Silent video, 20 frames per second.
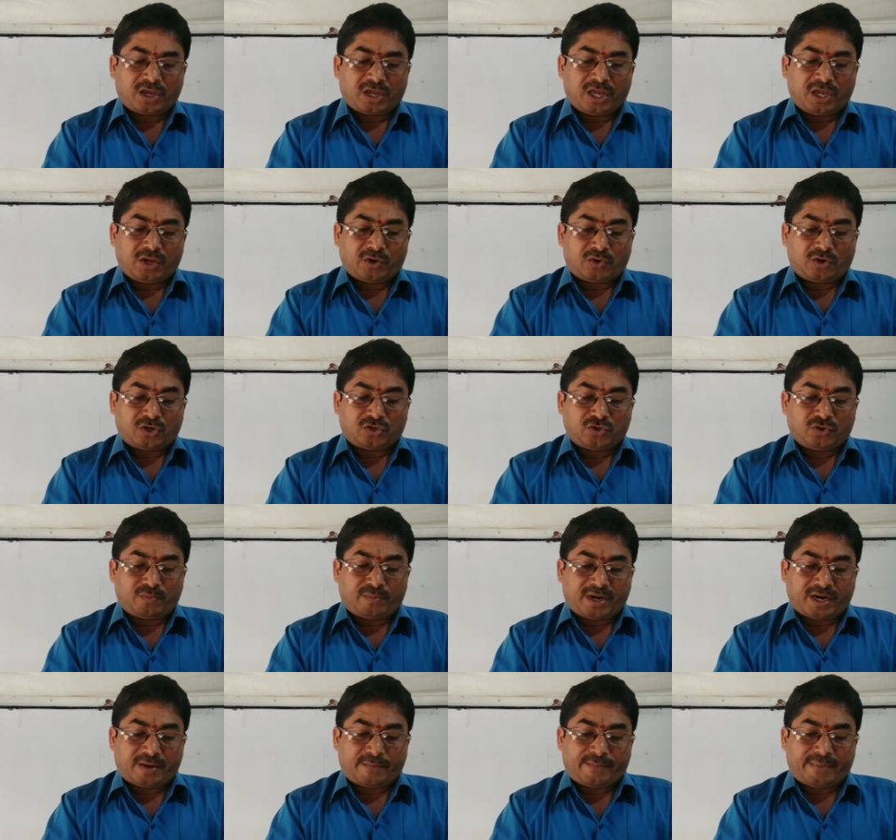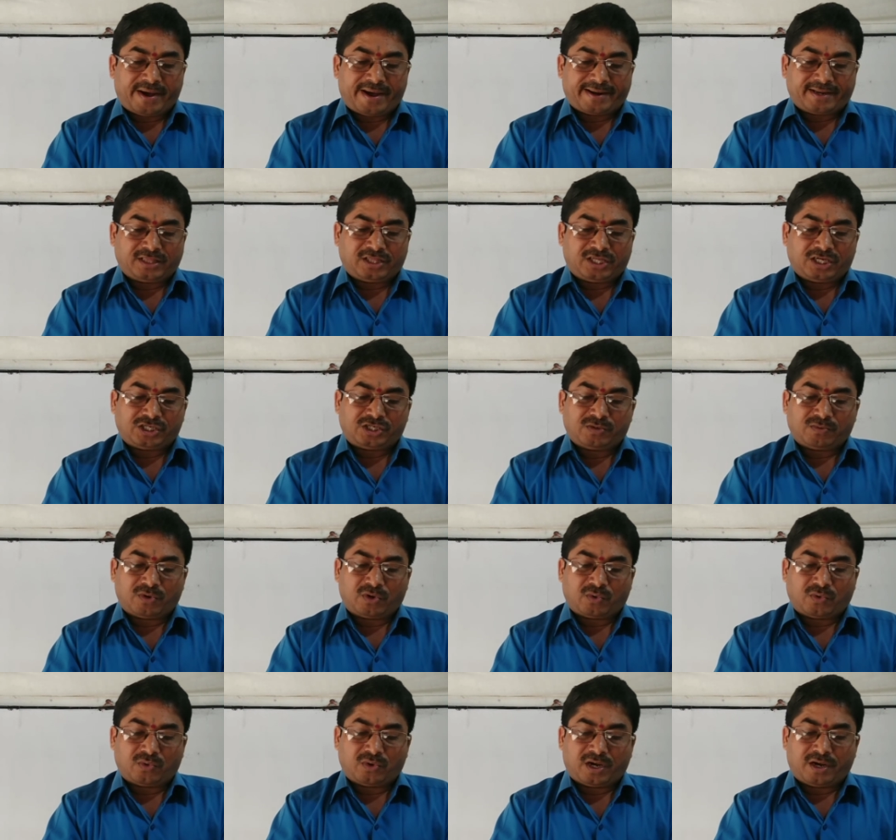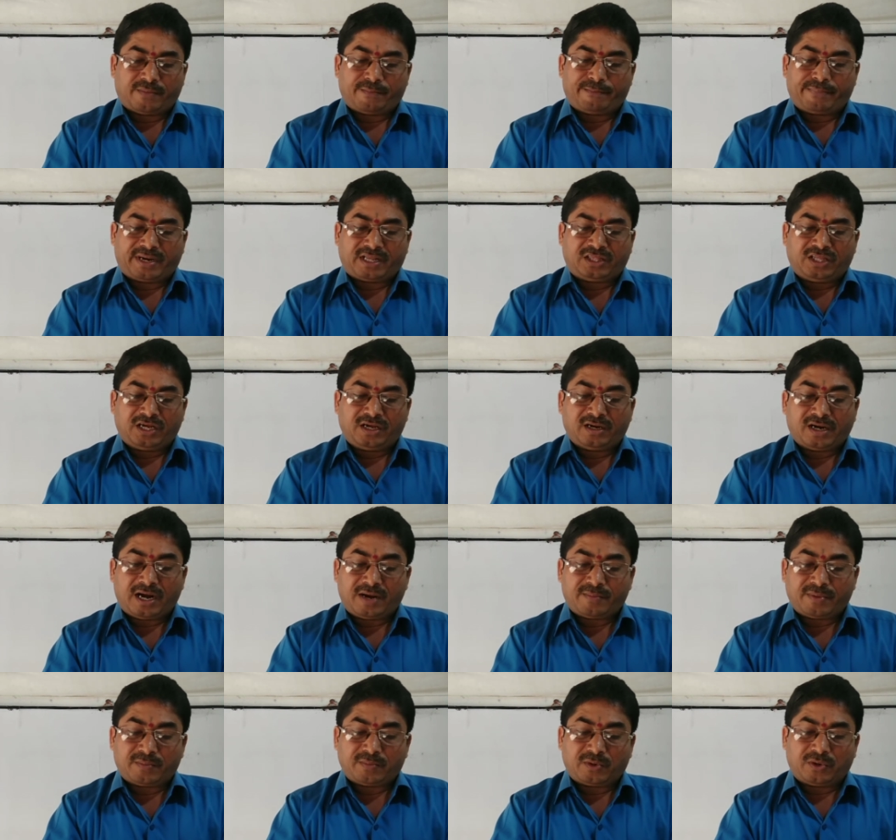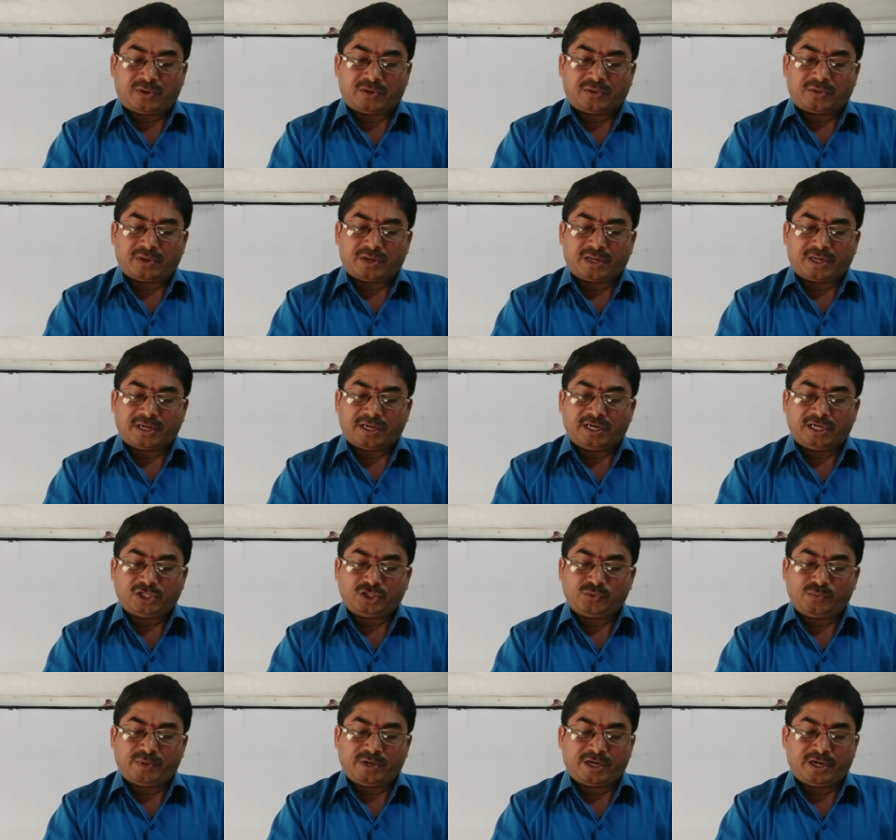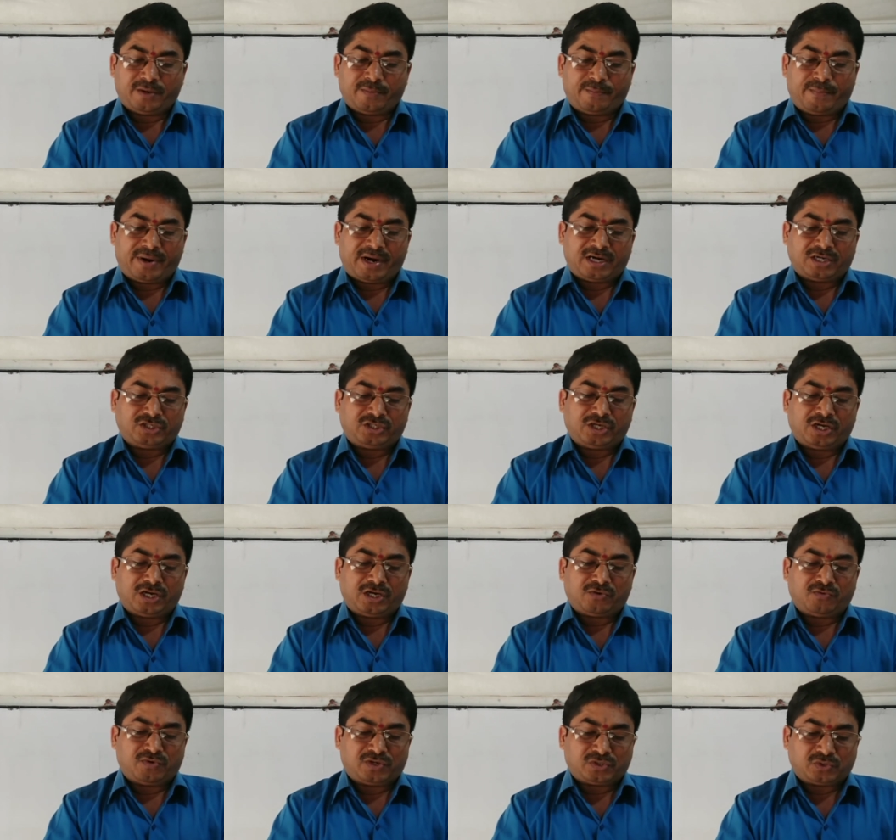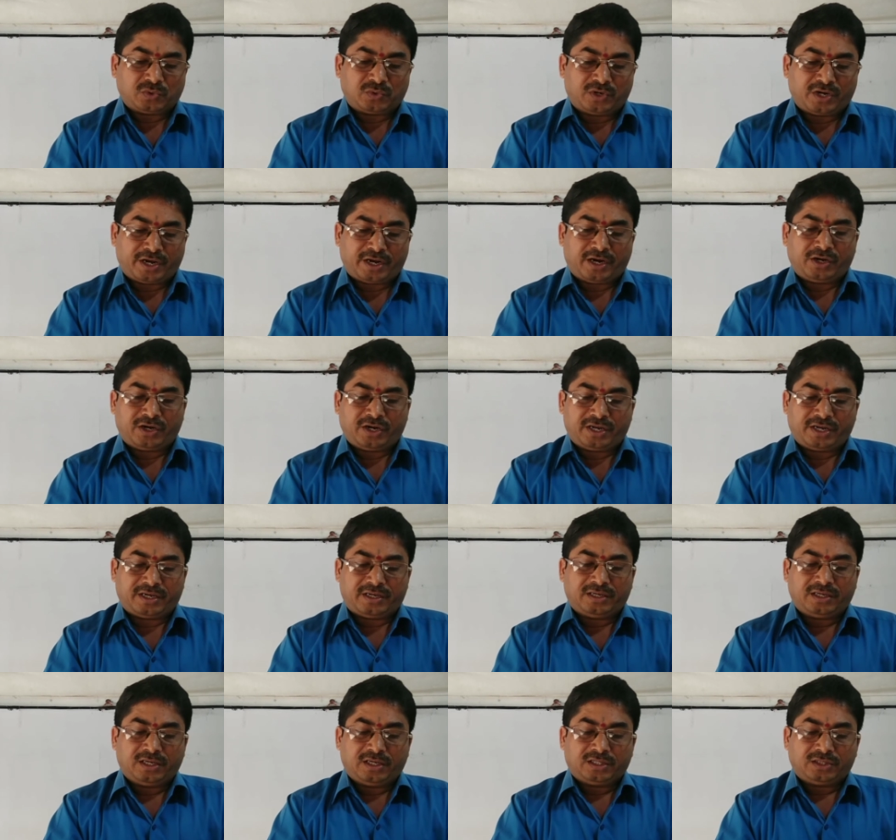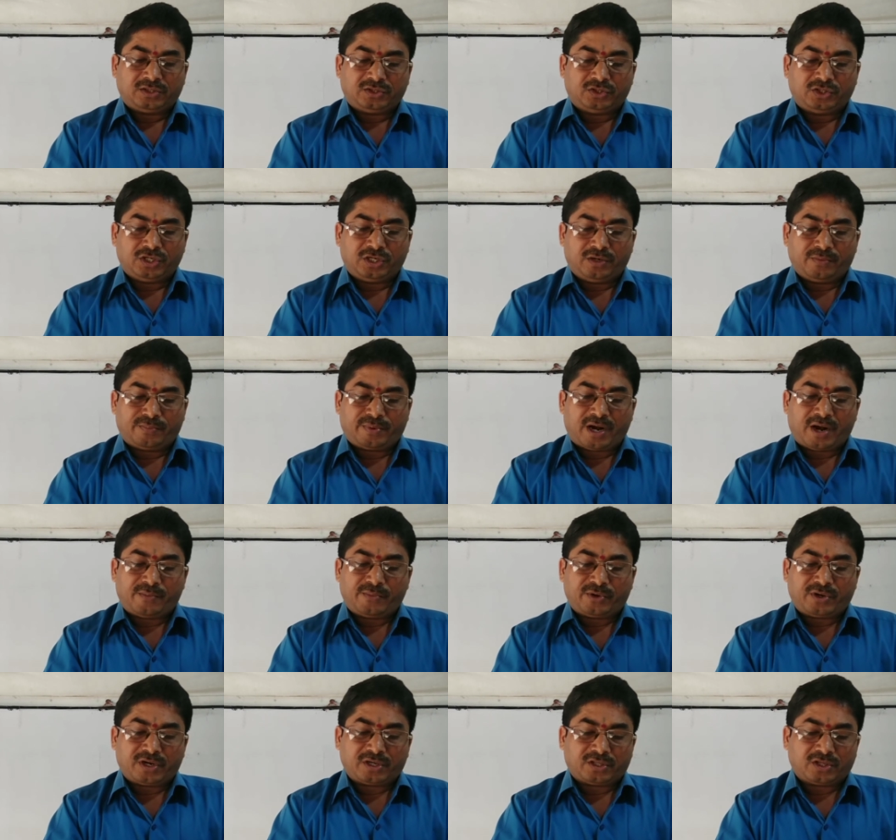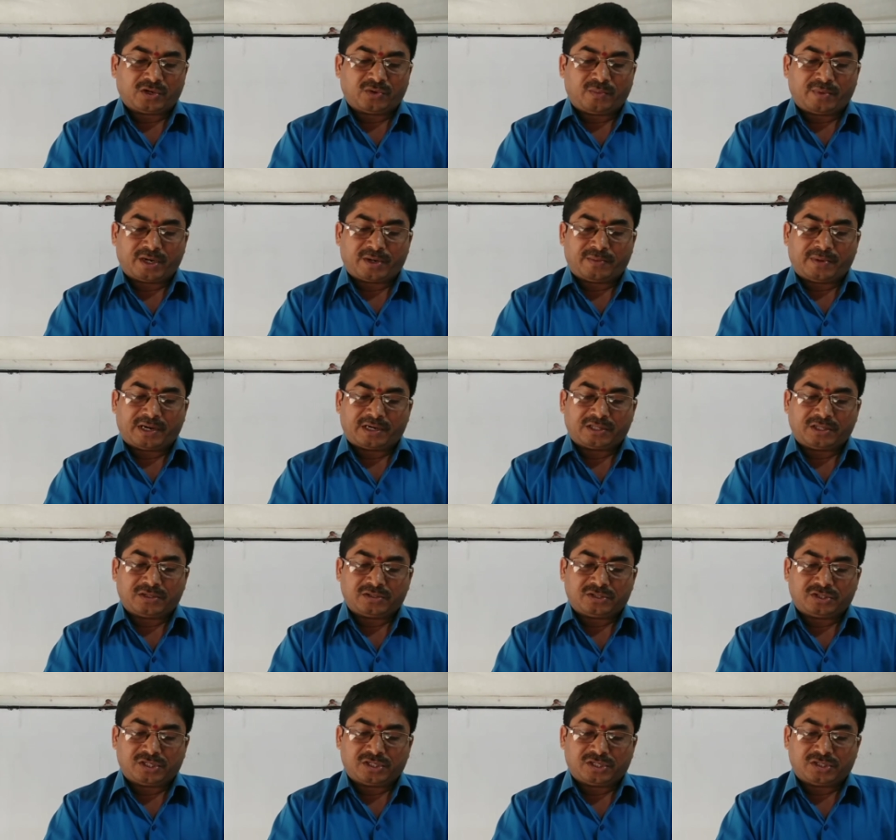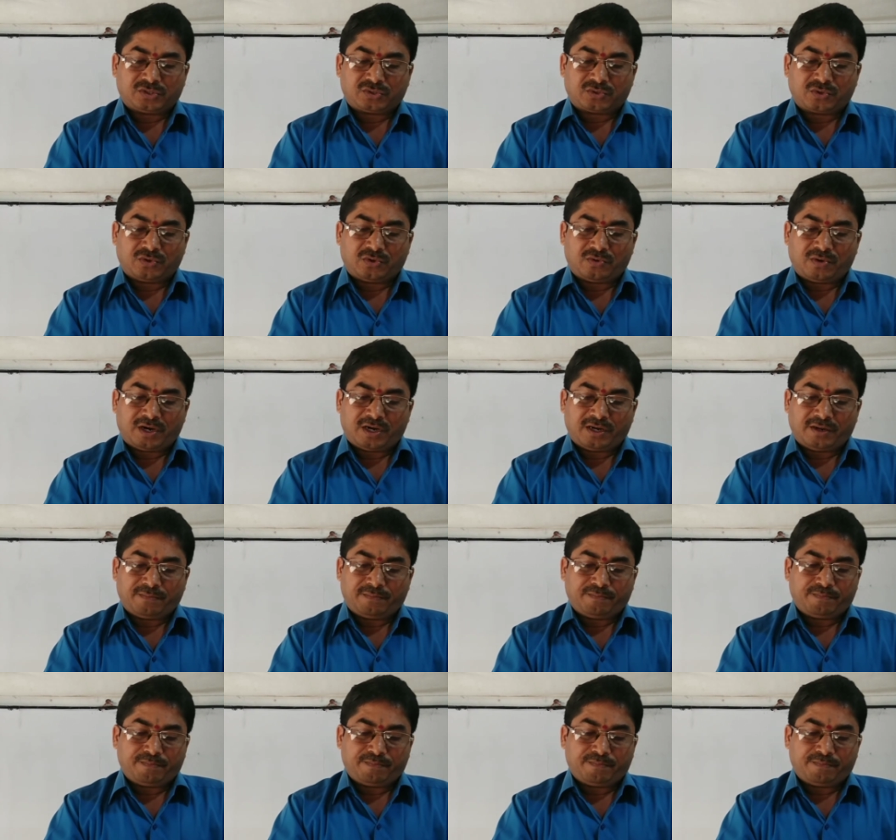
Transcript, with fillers: ఈరోజు మన భారతదేశంలో కూడా ప్రతి గ్రామంలో ఇంగ్లీష్ మీడియం పాఠశాలలు వస్తున్నాయంటే దీని ప్రాముఖ్యతను మనం అర్థం చేసుకోవాలి